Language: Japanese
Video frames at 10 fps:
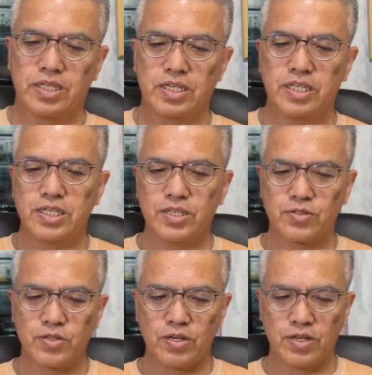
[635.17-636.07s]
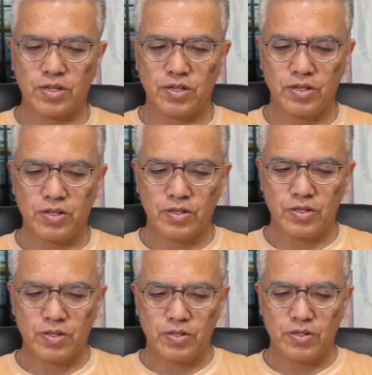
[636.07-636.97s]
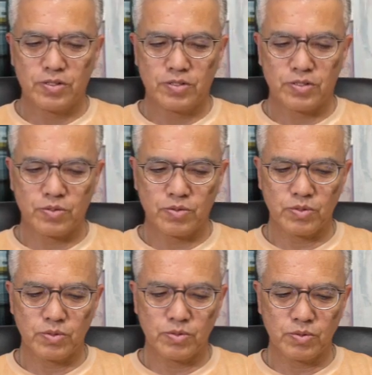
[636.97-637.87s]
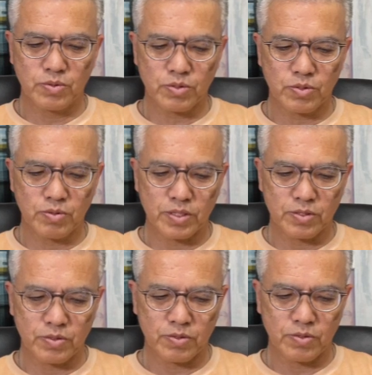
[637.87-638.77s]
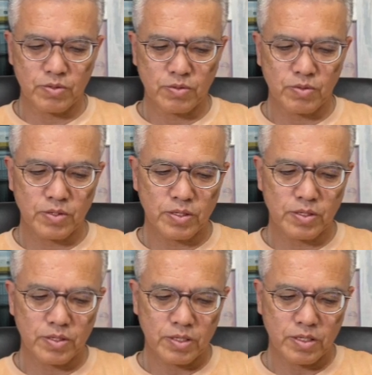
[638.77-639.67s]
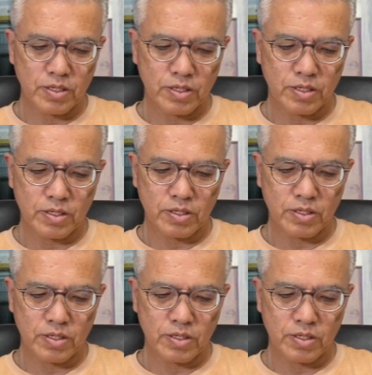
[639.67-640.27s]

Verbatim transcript: いいですね。ということはですよ、これで、